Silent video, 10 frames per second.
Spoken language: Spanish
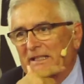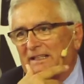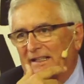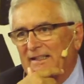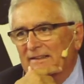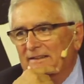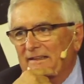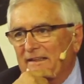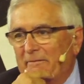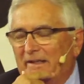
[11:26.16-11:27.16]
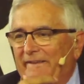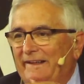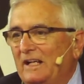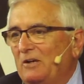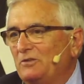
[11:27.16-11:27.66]
mitad, la
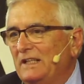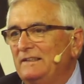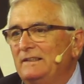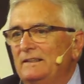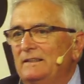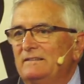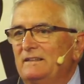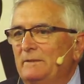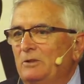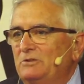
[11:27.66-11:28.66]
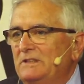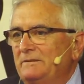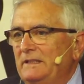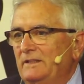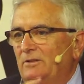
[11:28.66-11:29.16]
verdadera causante. ¿Se me escucha
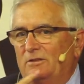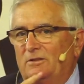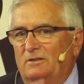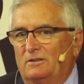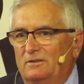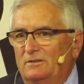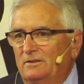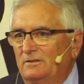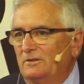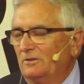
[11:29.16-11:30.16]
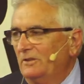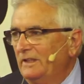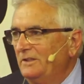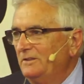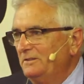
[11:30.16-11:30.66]
bien o, con
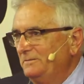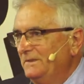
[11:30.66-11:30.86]
eco?